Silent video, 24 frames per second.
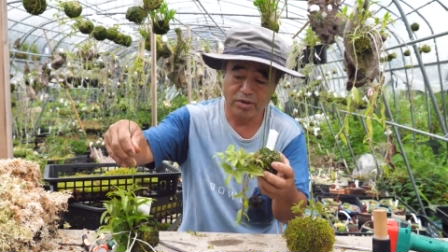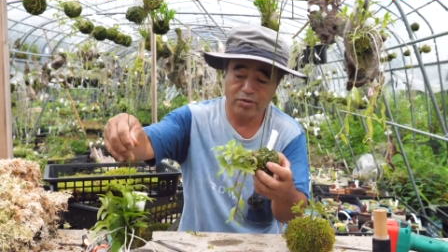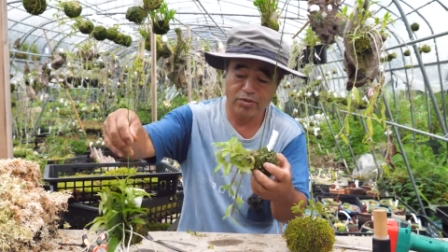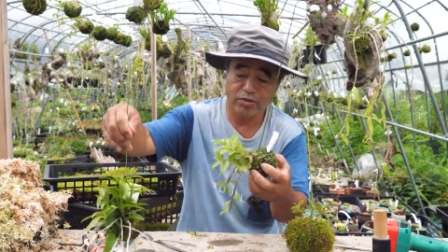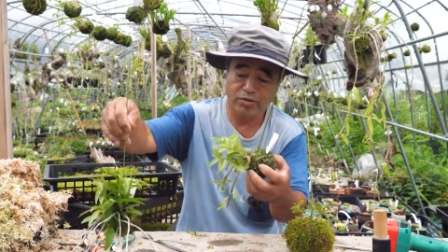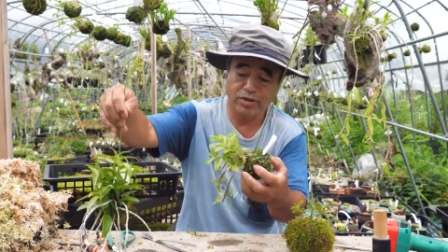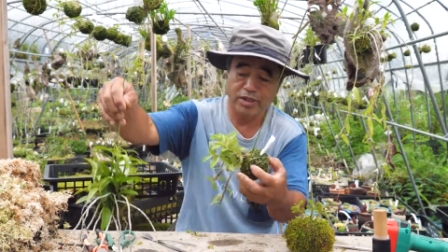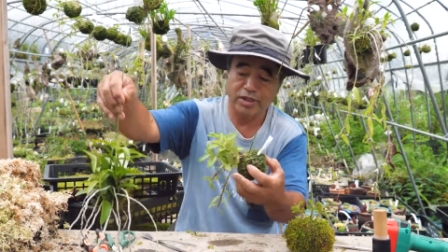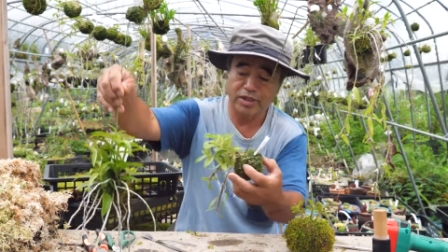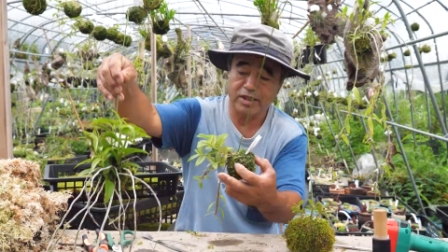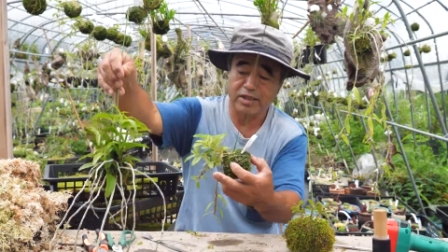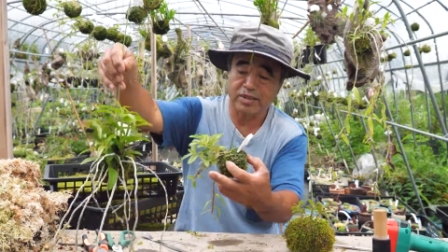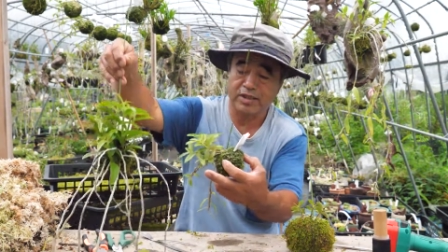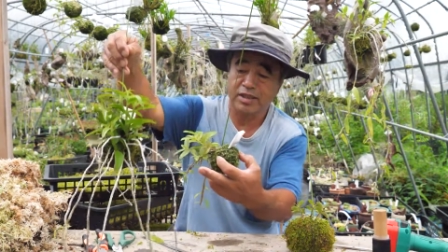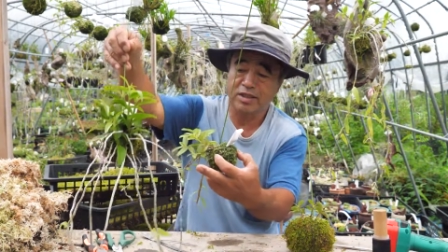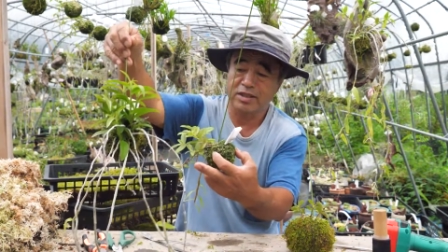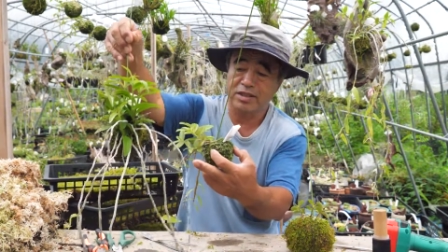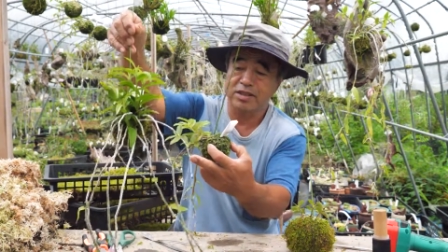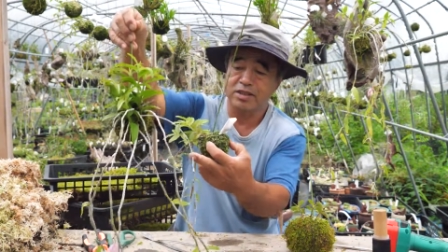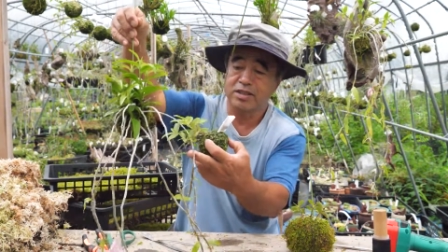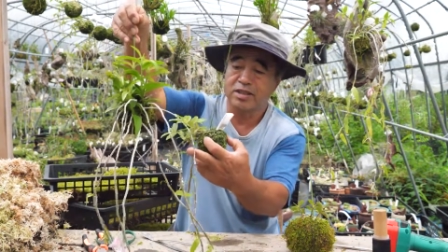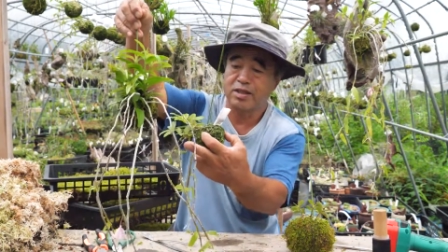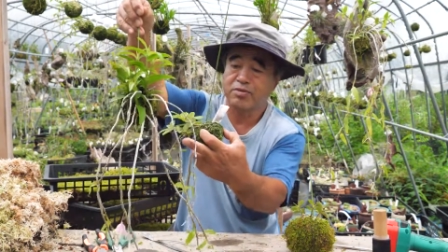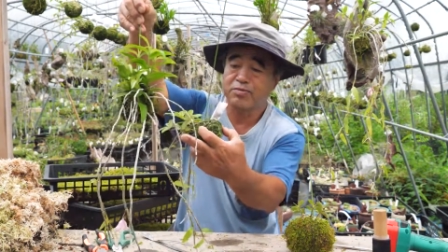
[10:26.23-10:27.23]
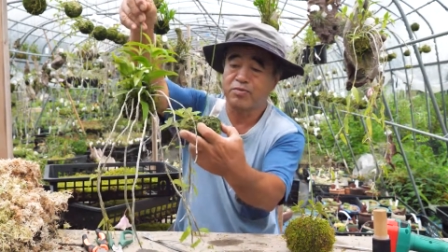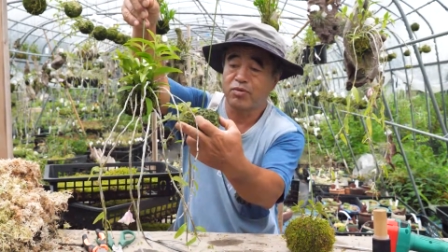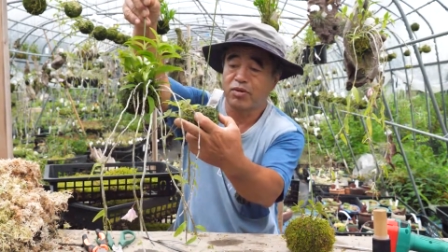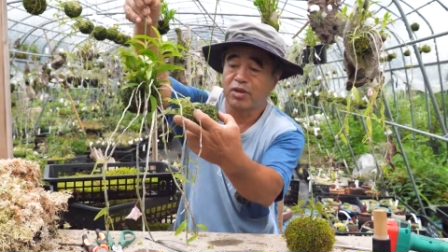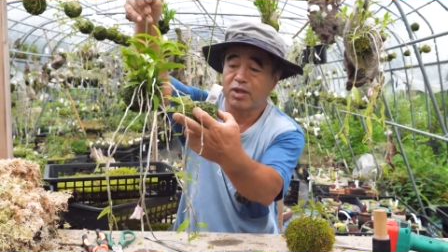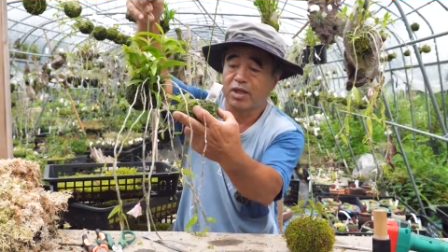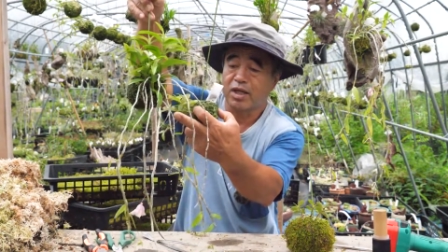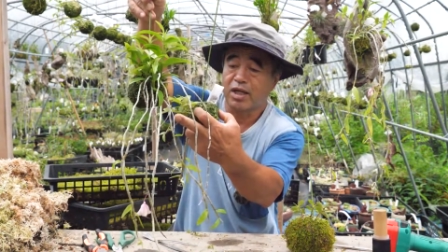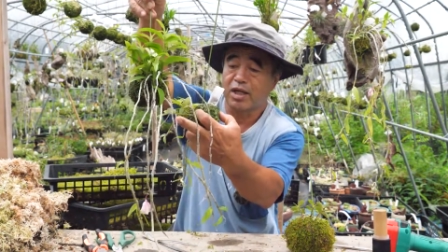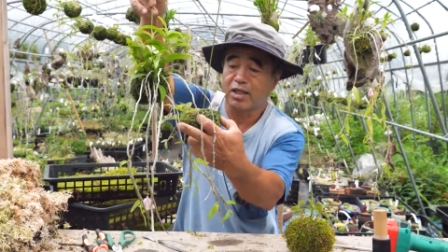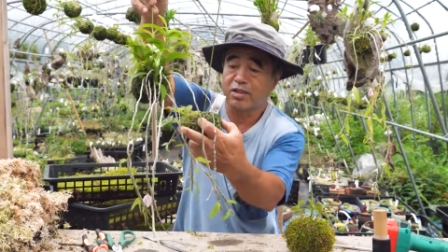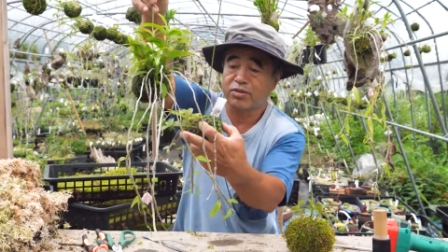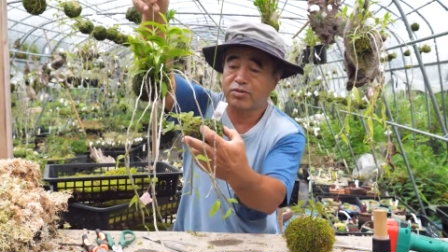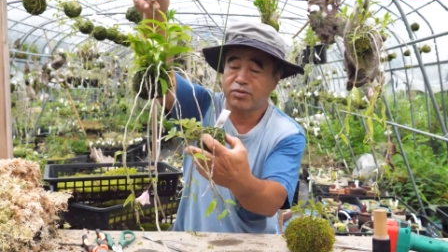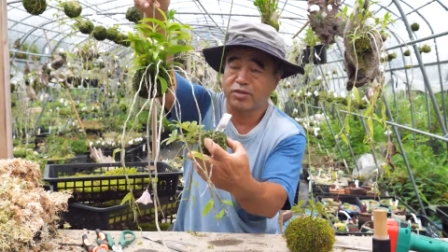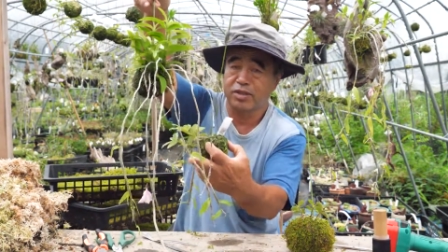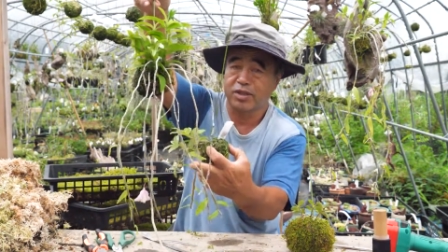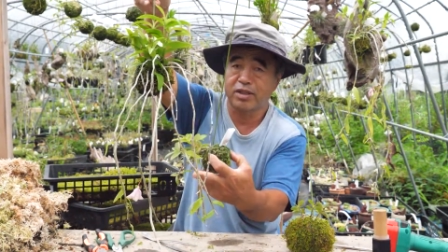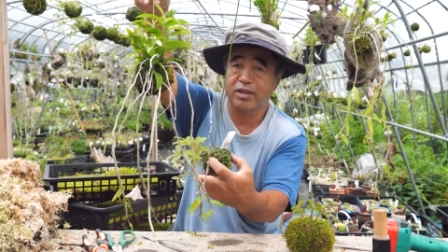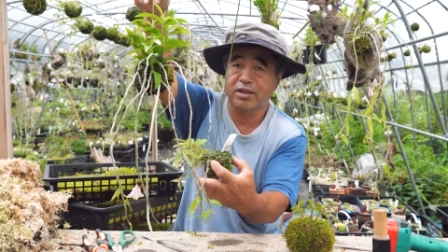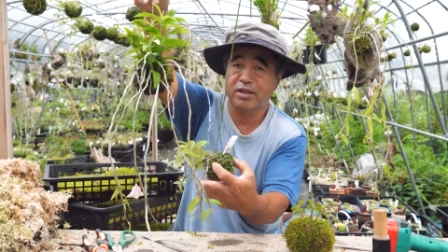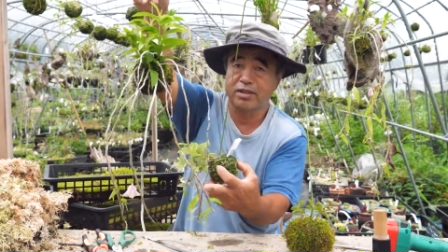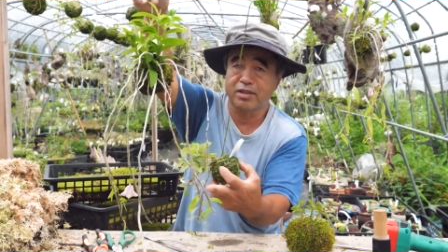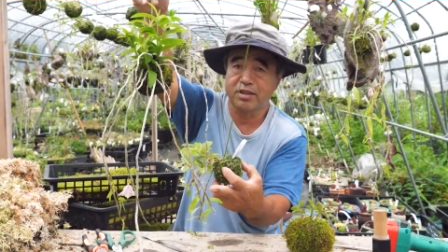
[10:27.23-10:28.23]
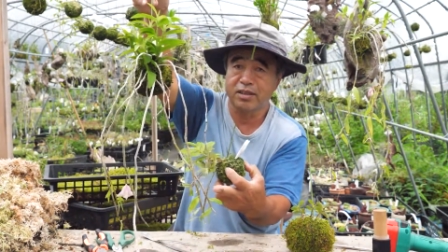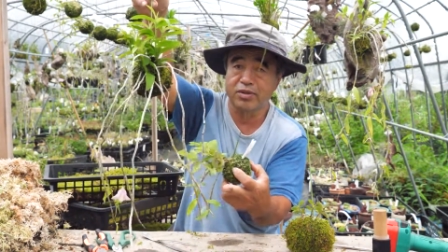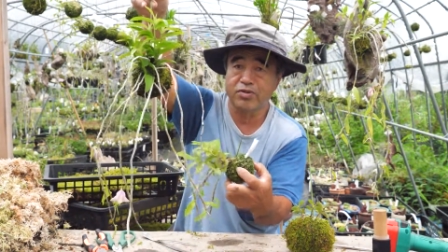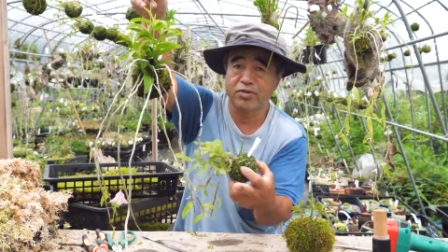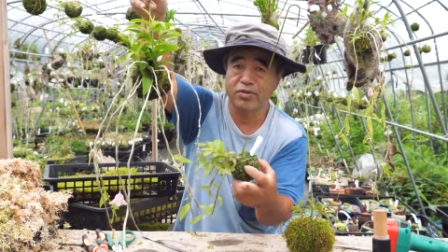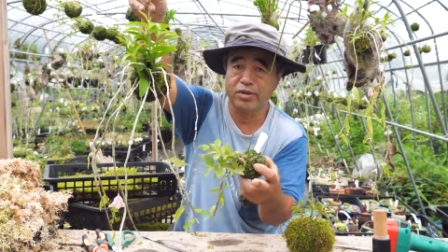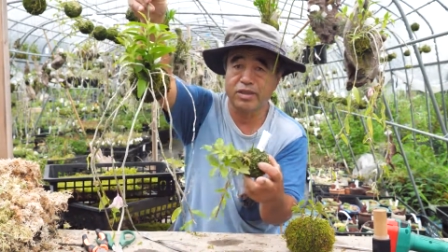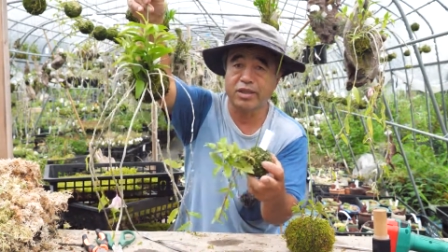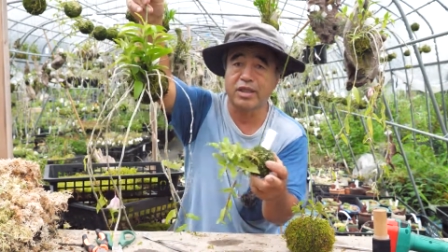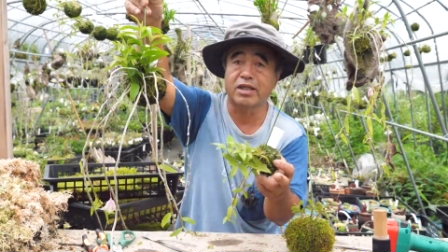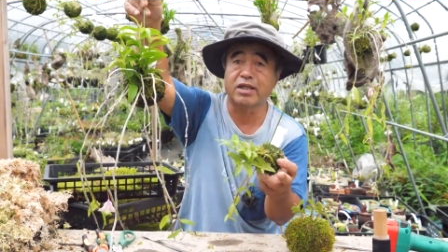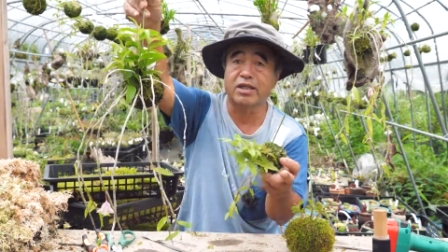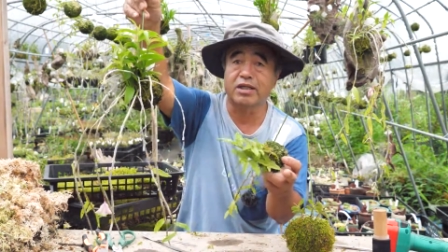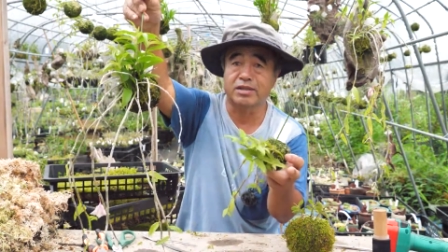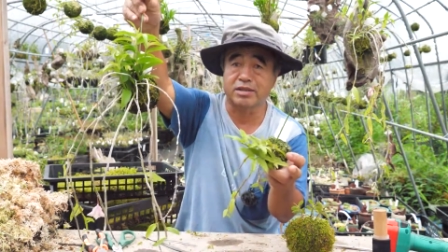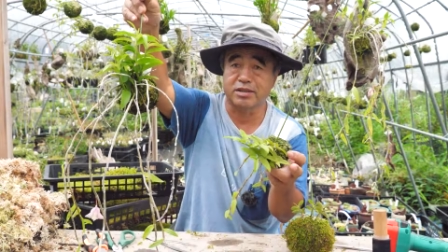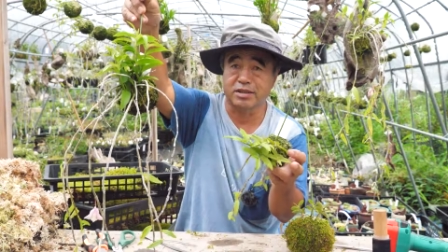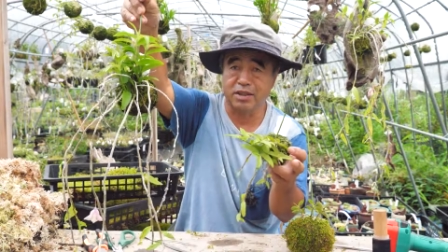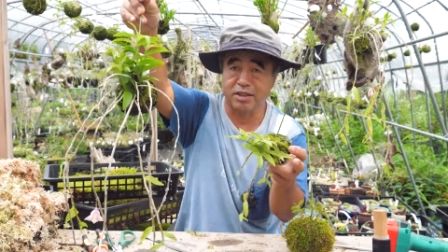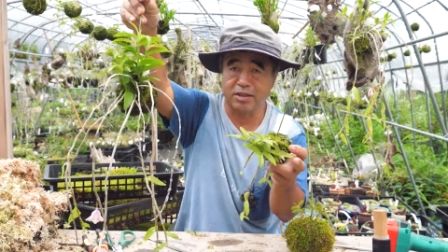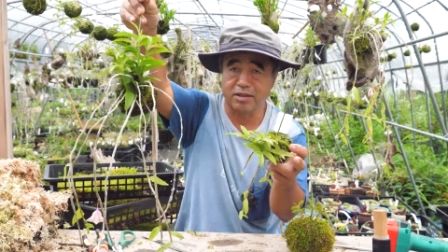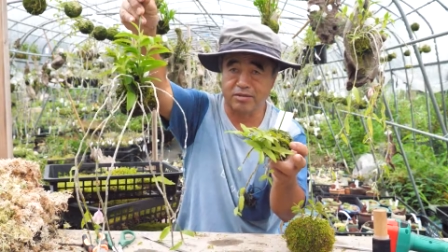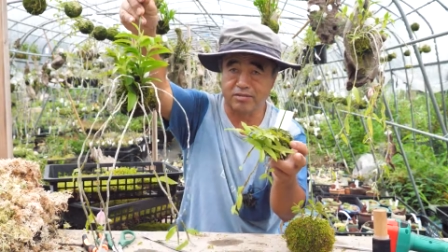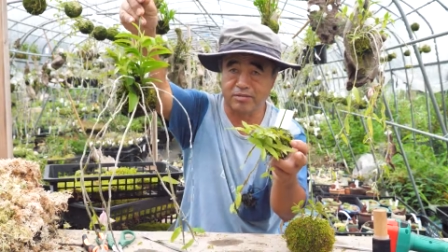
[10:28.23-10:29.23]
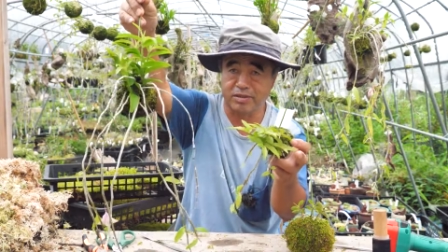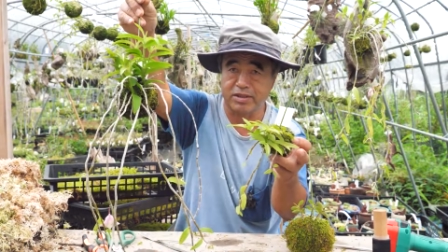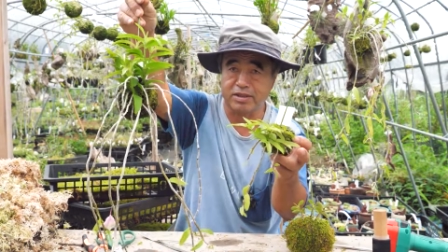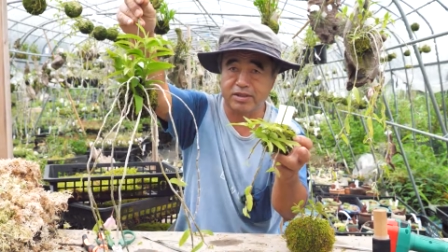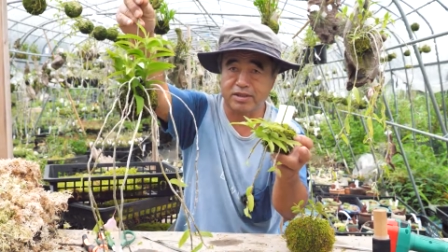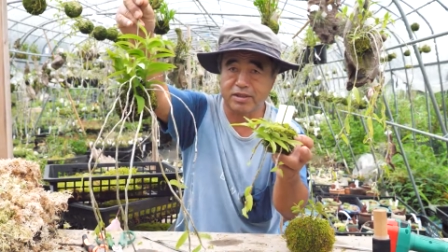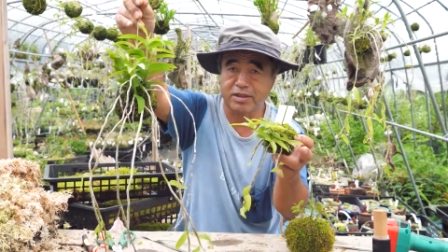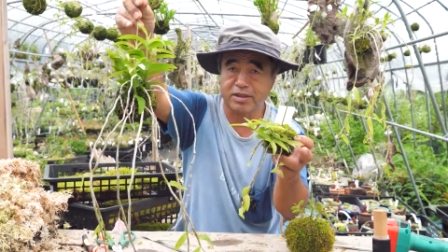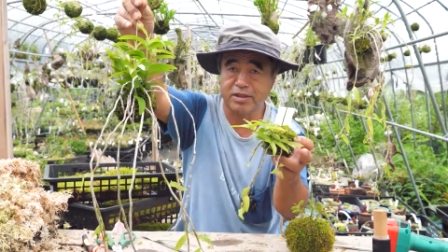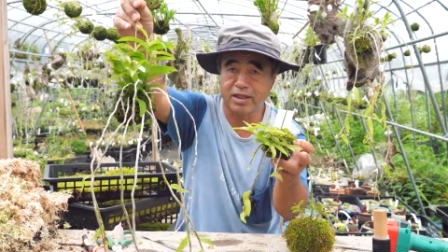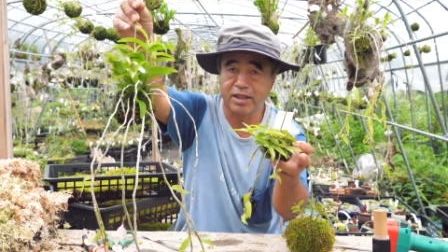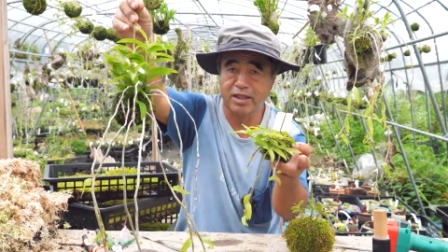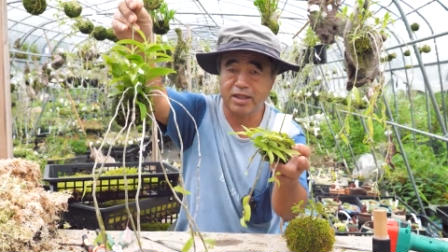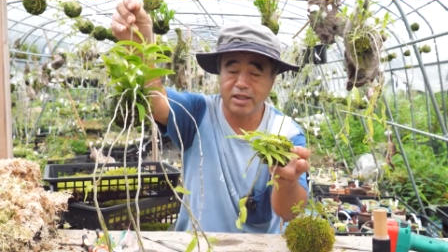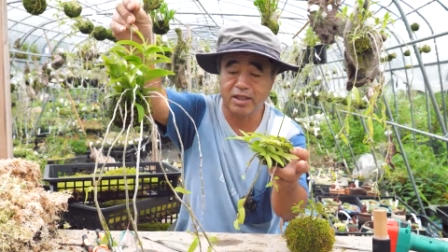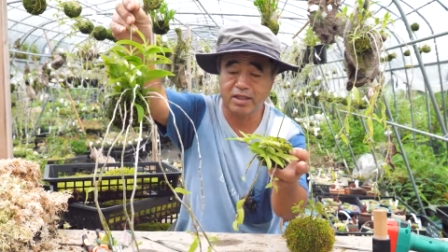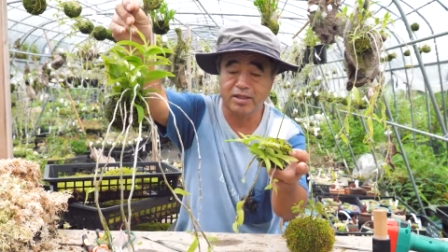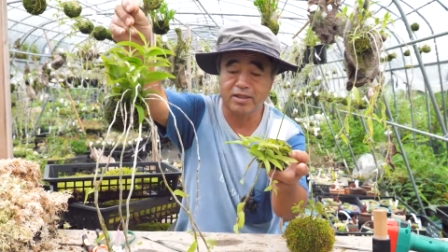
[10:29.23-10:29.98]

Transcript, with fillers: こういう形で何本かガーッと出てきてこれに花がつきます、